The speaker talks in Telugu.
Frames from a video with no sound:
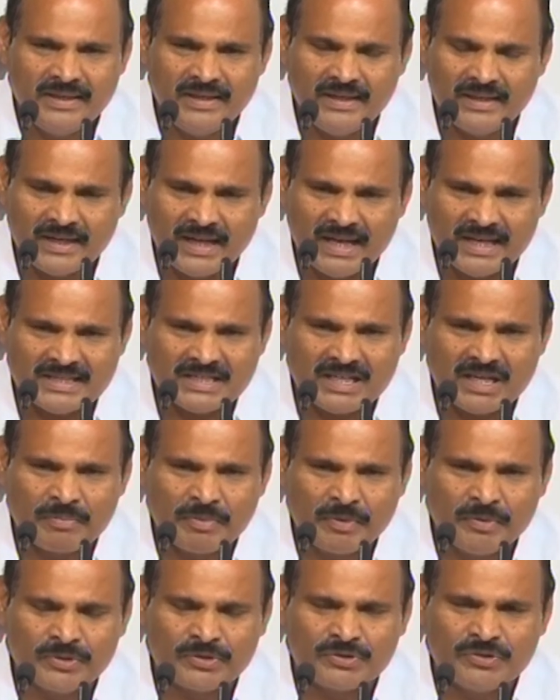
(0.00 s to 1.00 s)
ఈ రాష్ట్ర
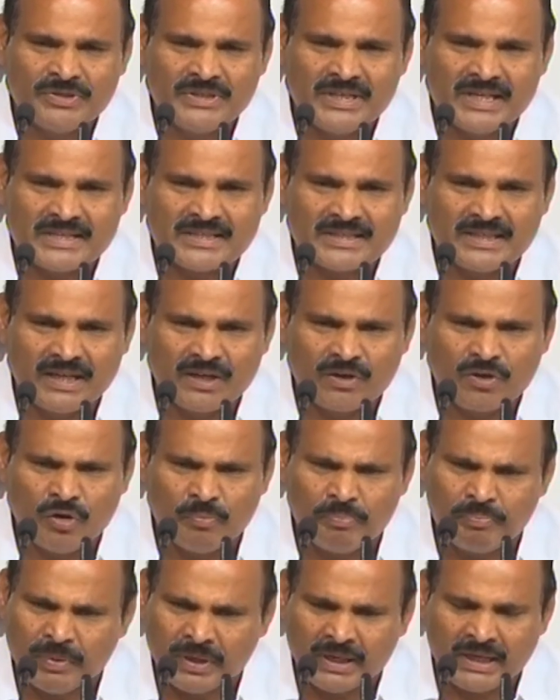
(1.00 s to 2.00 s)
ప్రభుత్వం చేస్తున్న
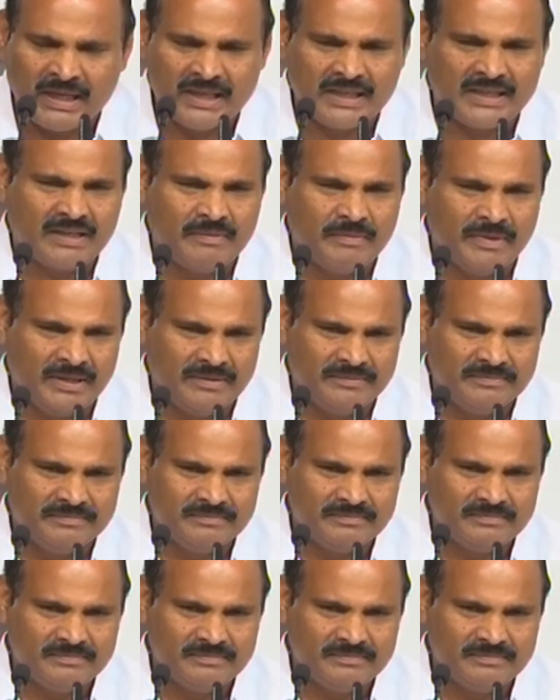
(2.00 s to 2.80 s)
గొప్ప కార్యక్రమాలు